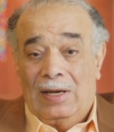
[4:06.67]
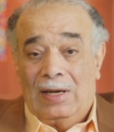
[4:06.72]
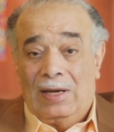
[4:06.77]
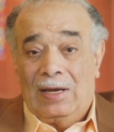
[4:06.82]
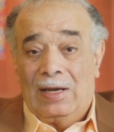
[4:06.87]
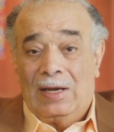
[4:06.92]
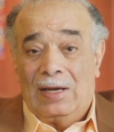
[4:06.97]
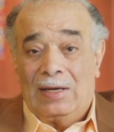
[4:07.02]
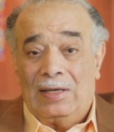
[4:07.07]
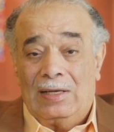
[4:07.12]

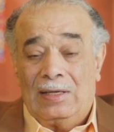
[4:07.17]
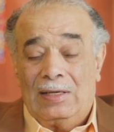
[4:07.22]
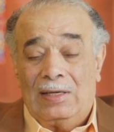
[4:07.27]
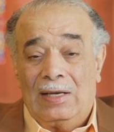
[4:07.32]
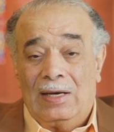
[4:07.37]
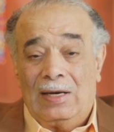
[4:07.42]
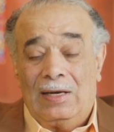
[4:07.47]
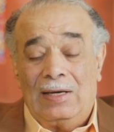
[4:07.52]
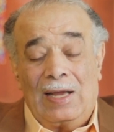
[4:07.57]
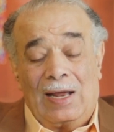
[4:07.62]
آه،
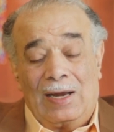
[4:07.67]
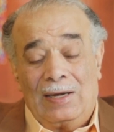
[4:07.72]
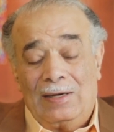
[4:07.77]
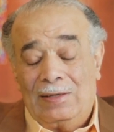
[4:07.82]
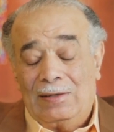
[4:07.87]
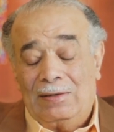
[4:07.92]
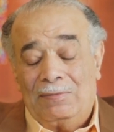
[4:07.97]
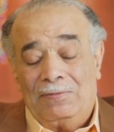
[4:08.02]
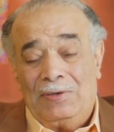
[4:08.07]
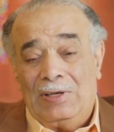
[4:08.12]
آه،
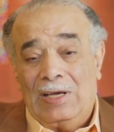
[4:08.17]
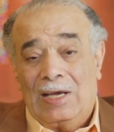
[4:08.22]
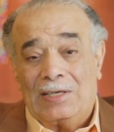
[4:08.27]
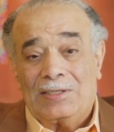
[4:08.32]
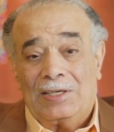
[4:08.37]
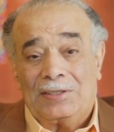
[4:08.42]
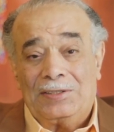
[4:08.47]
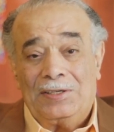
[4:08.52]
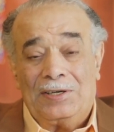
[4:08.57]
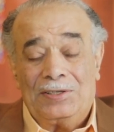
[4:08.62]
يعني في
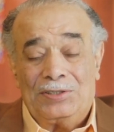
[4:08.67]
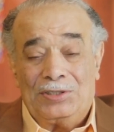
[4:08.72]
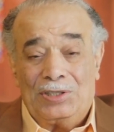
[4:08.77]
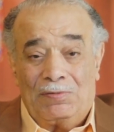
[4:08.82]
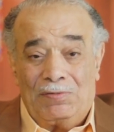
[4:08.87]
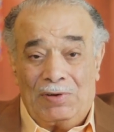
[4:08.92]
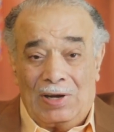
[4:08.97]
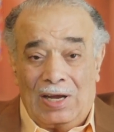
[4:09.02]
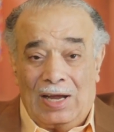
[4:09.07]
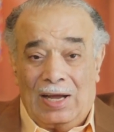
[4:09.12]
أساطير
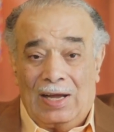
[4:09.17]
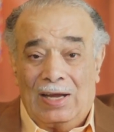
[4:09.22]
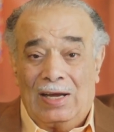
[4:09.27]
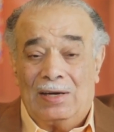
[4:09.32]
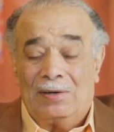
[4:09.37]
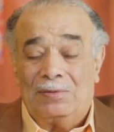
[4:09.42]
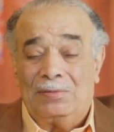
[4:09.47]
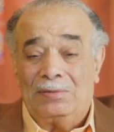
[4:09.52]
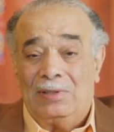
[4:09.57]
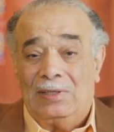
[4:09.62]

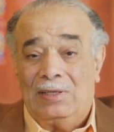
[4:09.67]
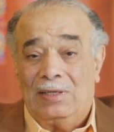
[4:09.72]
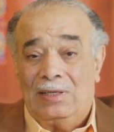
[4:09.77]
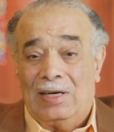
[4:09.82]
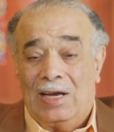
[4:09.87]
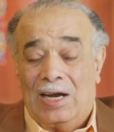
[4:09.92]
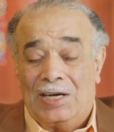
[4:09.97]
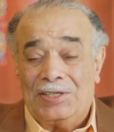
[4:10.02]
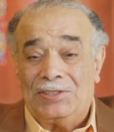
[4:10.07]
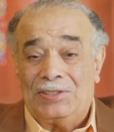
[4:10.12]
الشفاعة
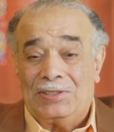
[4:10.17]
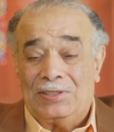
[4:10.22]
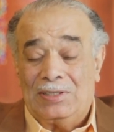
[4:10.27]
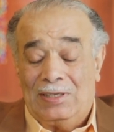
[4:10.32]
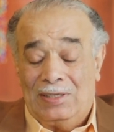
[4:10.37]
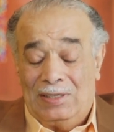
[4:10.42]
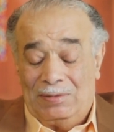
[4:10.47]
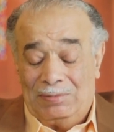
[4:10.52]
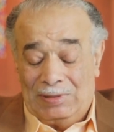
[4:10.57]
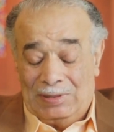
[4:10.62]
والهجص
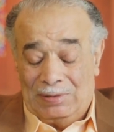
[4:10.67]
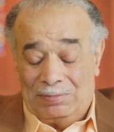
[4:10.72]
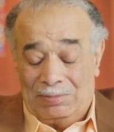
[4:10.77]
اللي